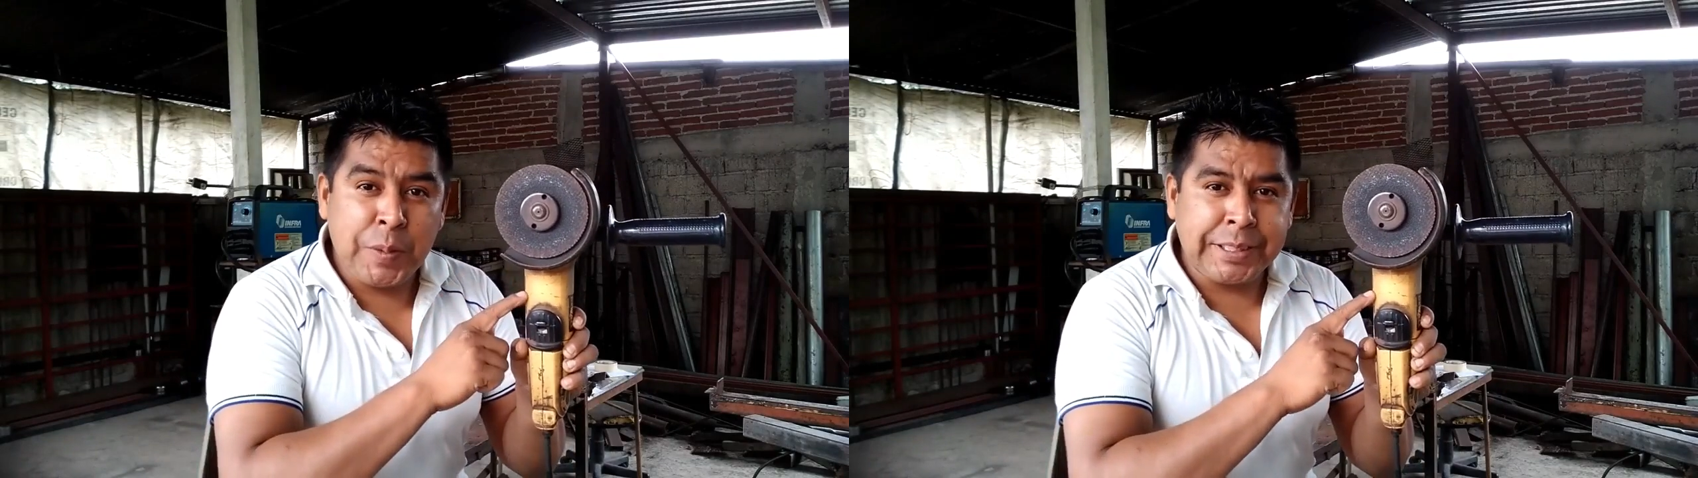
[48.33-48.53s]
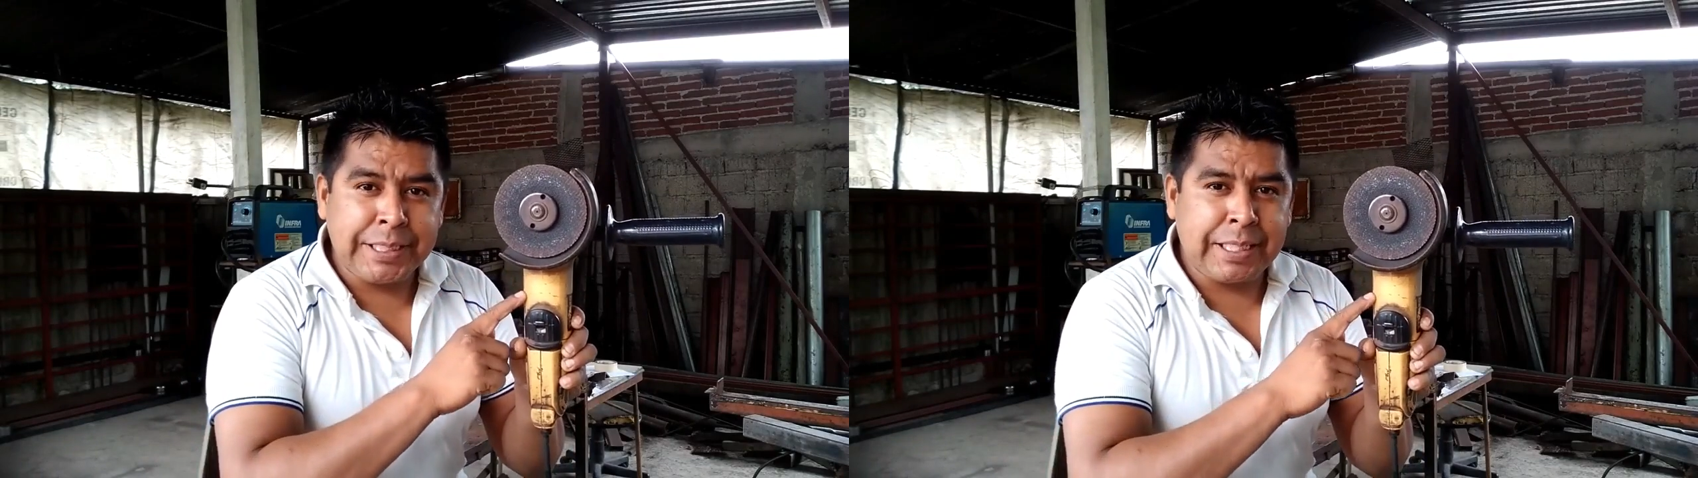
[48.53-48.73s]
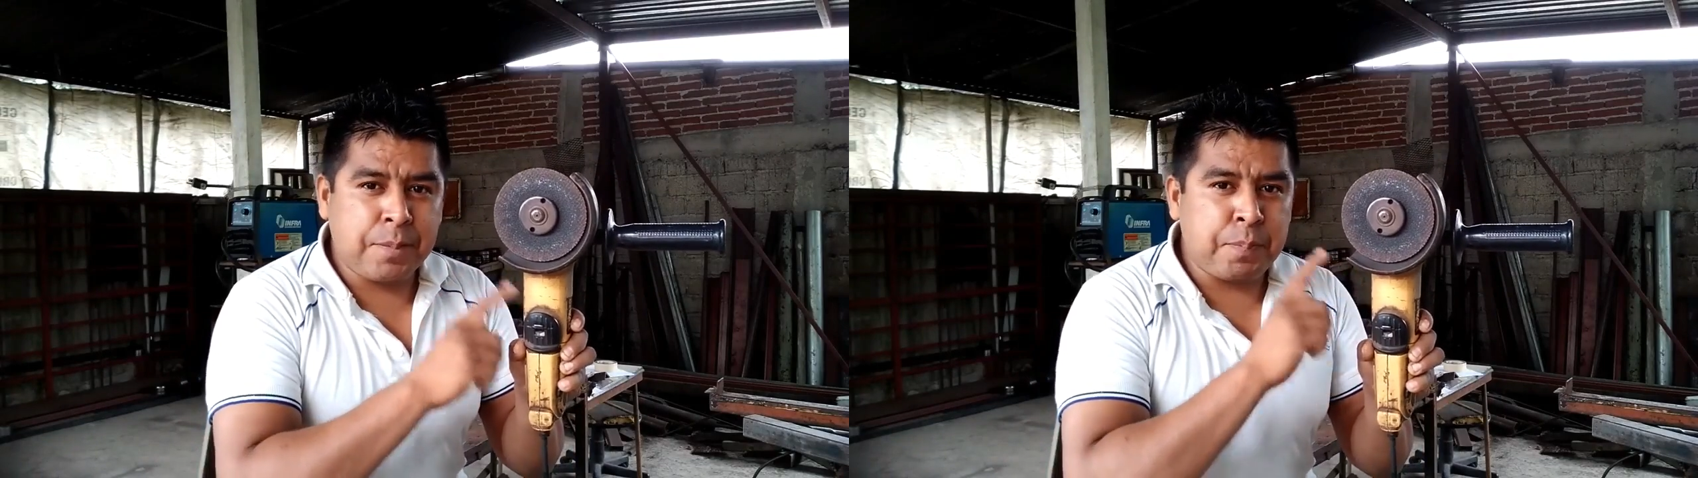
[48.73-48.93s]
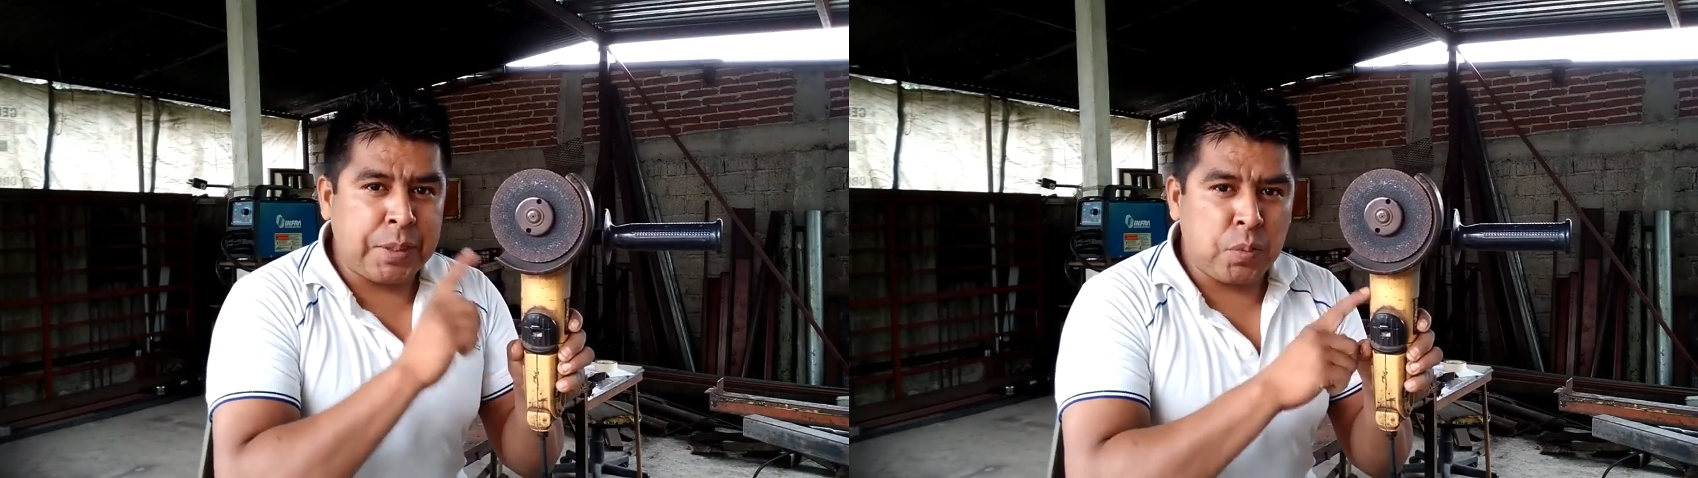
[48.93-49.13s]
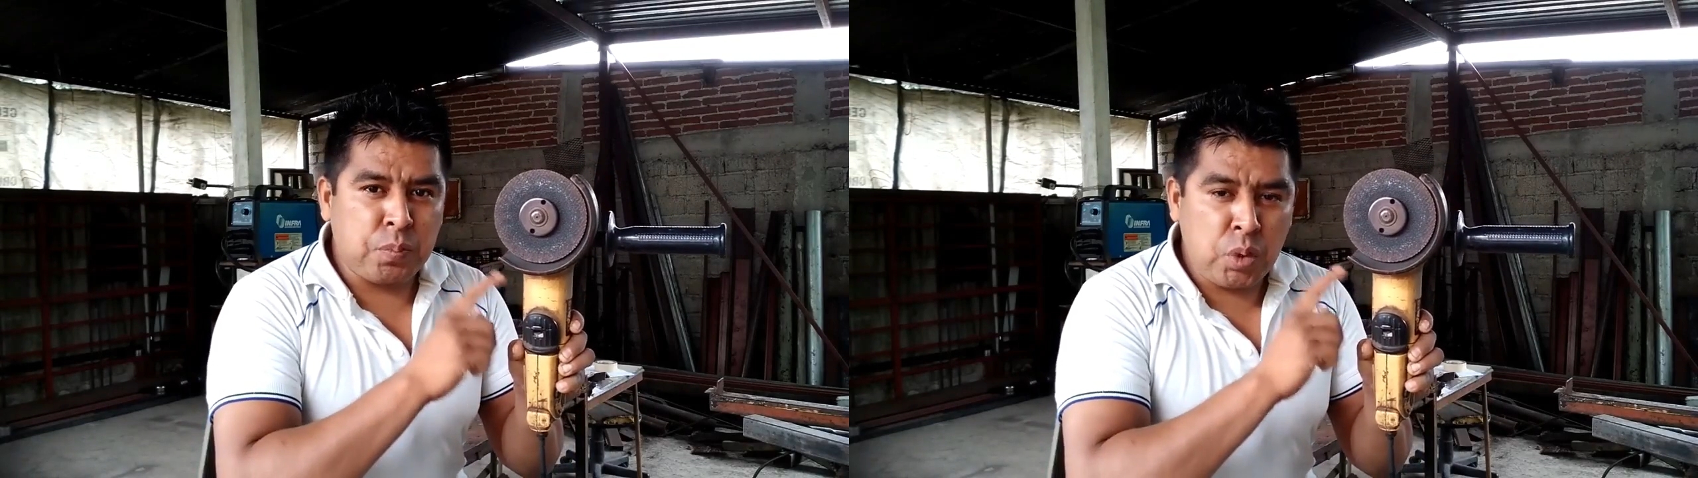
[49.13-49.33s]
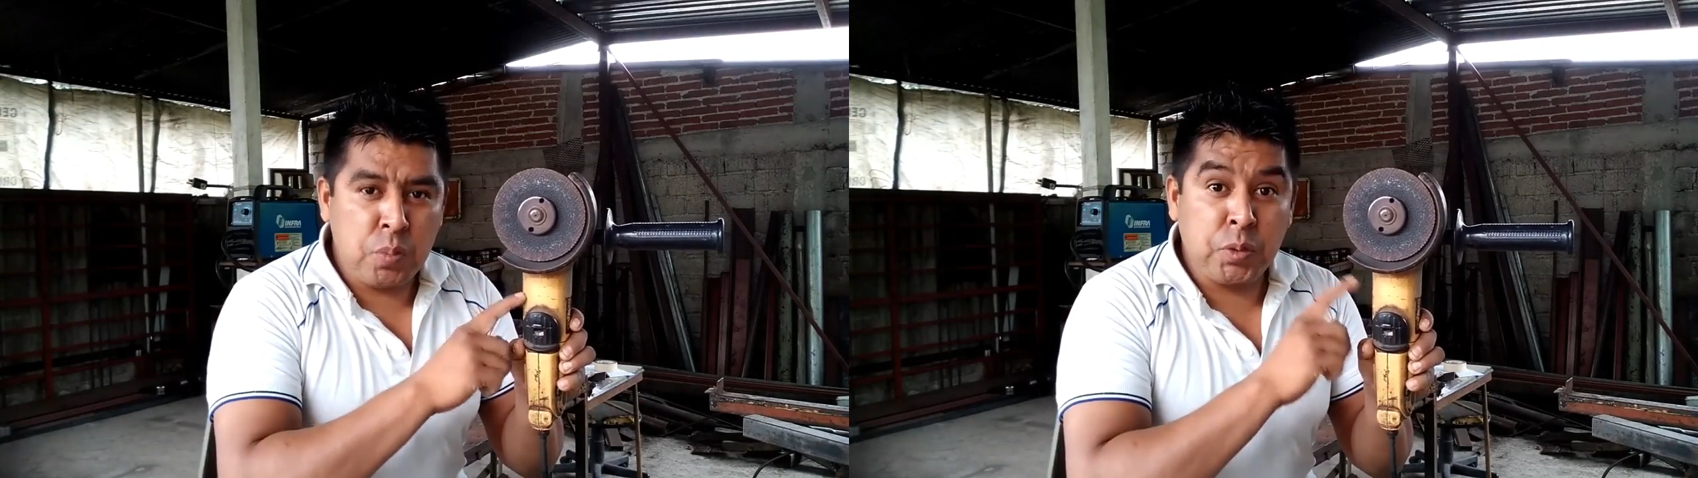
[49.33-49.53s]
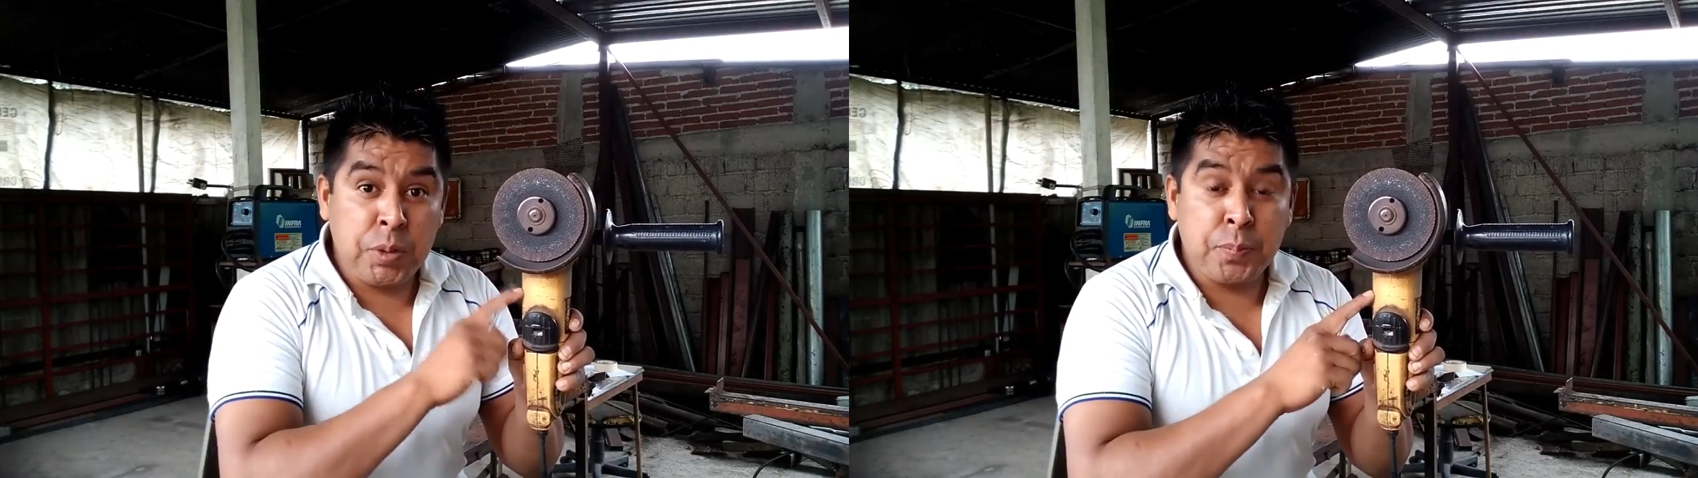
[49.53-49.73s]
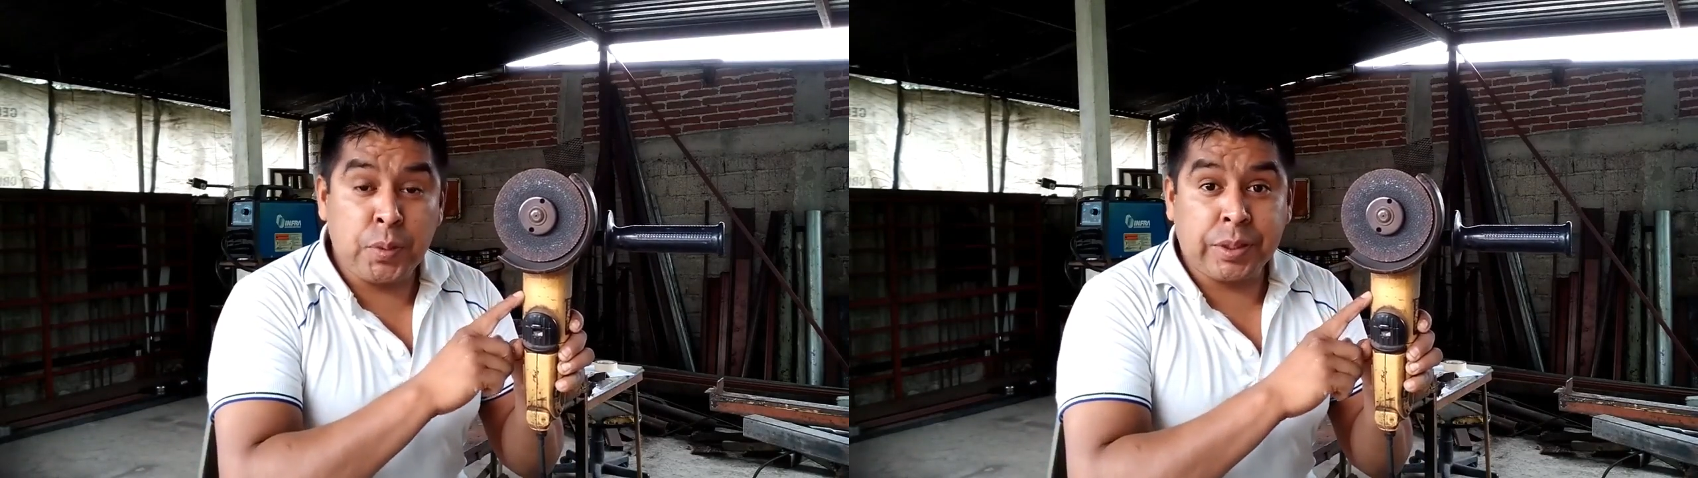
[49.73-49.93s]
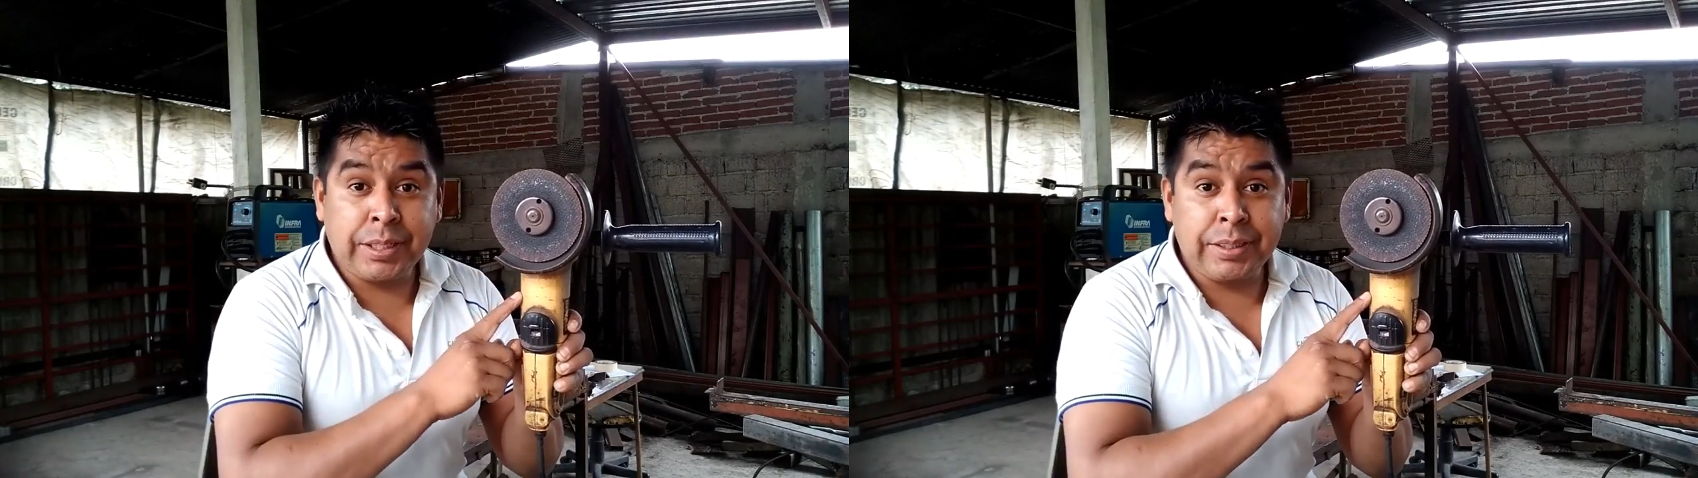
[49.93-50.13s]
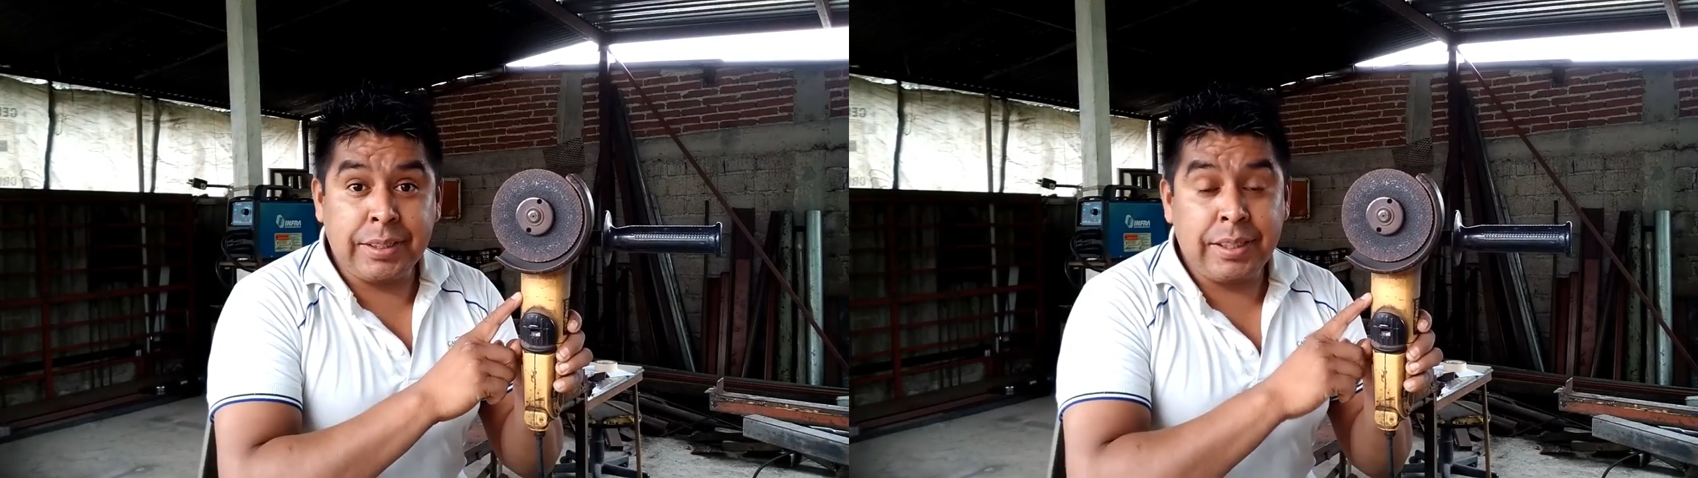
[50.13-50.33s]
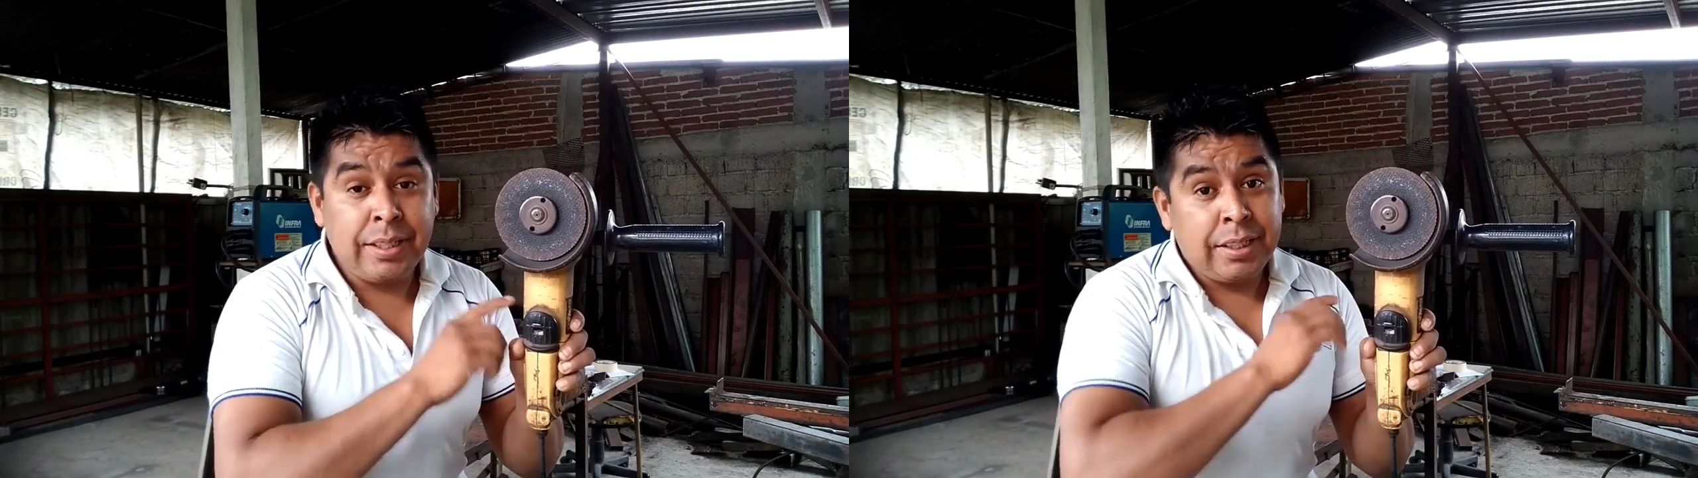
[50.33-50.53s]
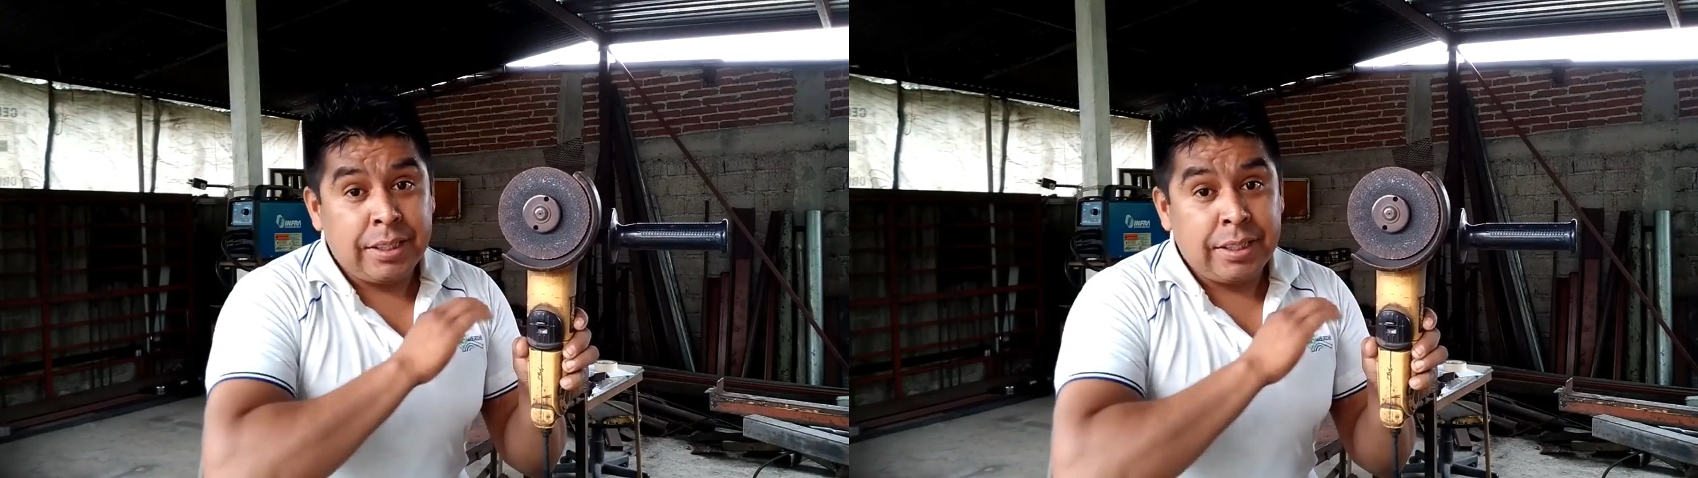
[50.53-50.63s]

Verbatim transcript: básica pero muy muy importante